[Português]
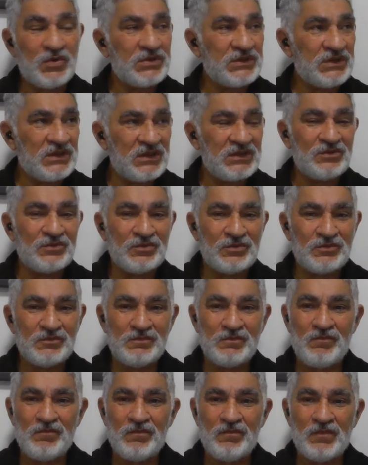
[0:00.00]
Portanto,
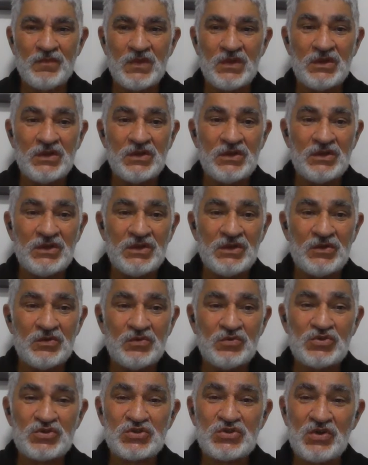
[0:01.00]

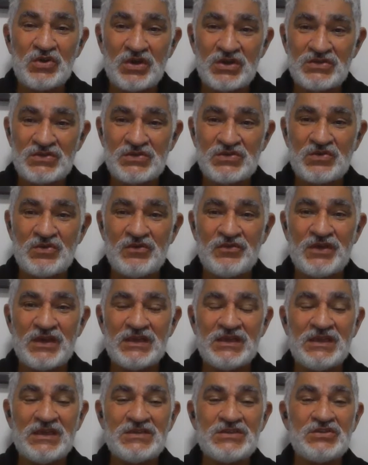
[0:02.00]
os nossos
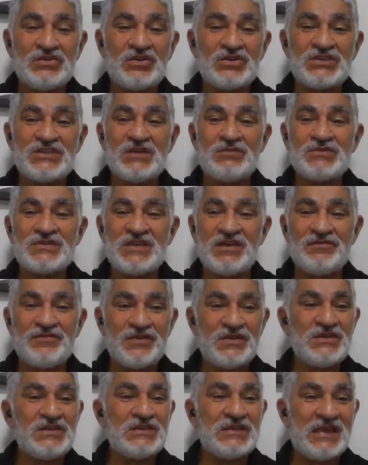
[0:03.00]
governantes, nós temos
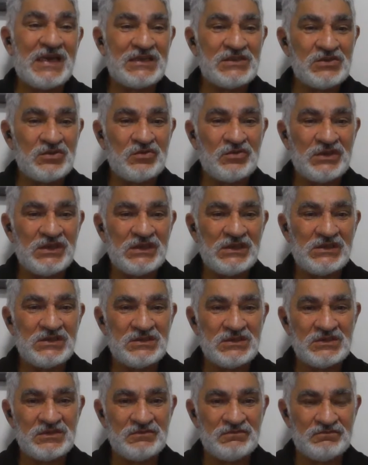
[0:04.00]
afinidade com
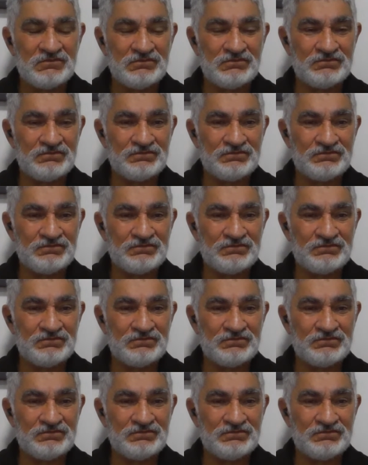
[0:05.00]
eles.